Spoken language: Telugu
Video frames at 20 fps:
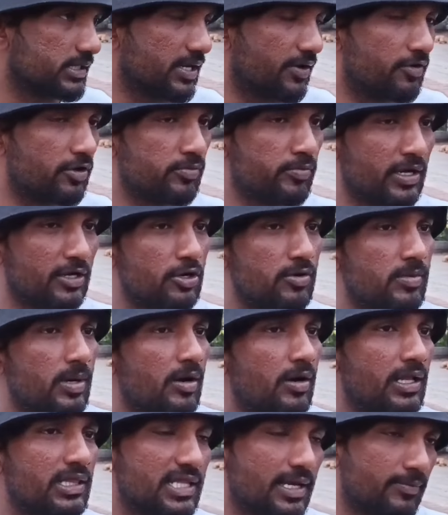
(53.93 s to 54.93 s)
ఎవరి
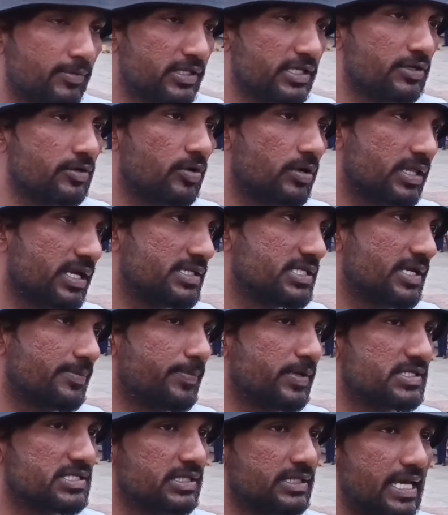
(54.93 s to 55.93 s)
మనోభావాలు దెబ్బతీయకూడదు అని
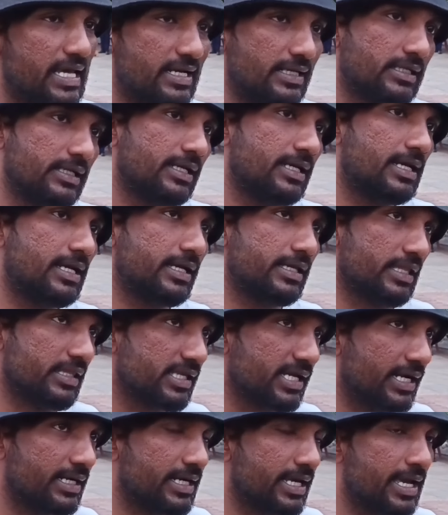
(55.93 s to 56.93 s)
చెప్పేసి డైరెక్ట్ గా
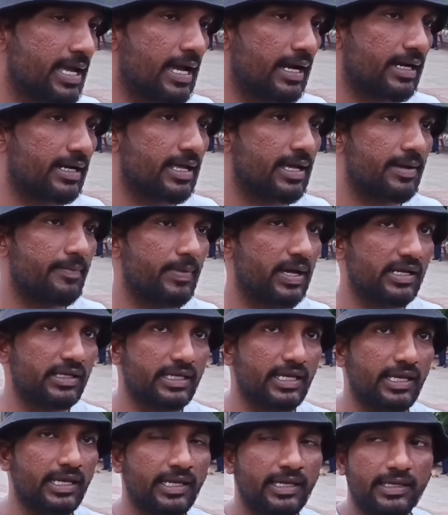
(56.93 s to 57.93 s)
ఎందుకంటే అక్కడ
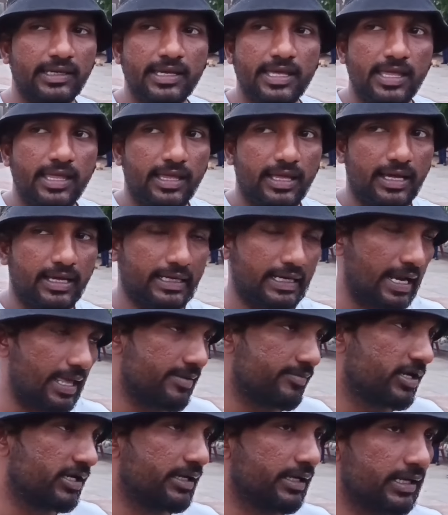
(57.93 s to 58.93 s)
మనకి ఆ
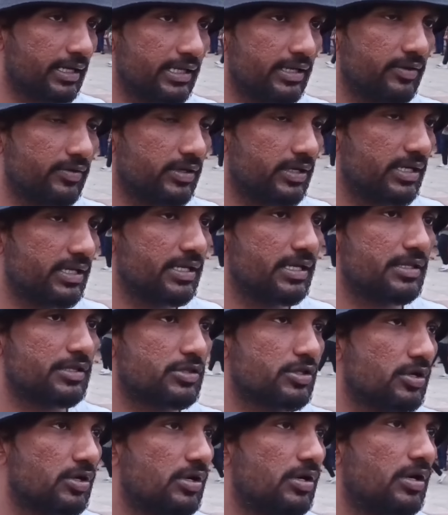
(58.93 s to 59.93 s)
క్లైమేట్ కానివ్వండి సో